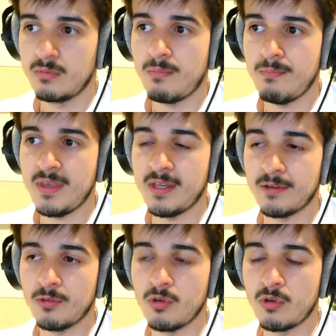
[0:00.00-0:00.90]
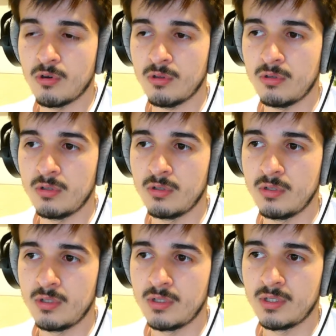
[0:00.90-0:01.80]
mierdón gordo.
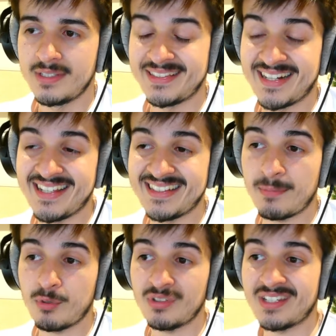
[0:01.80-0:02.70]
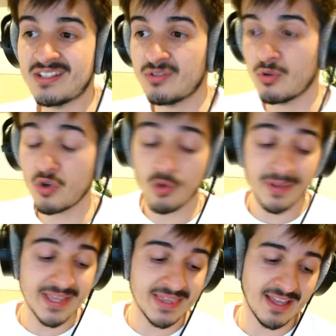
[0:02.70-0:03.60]
30 por 3 son
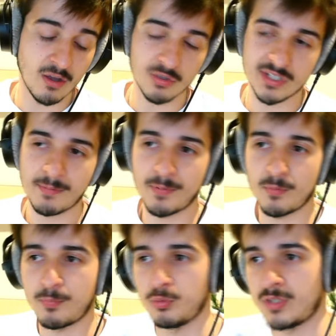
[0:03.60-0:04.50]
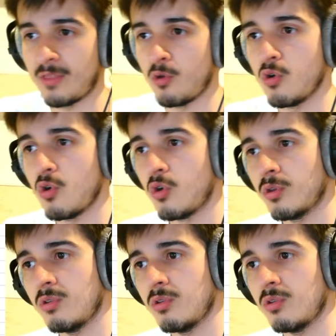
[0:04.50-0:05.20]
90. Ostras, pero putadón gordo,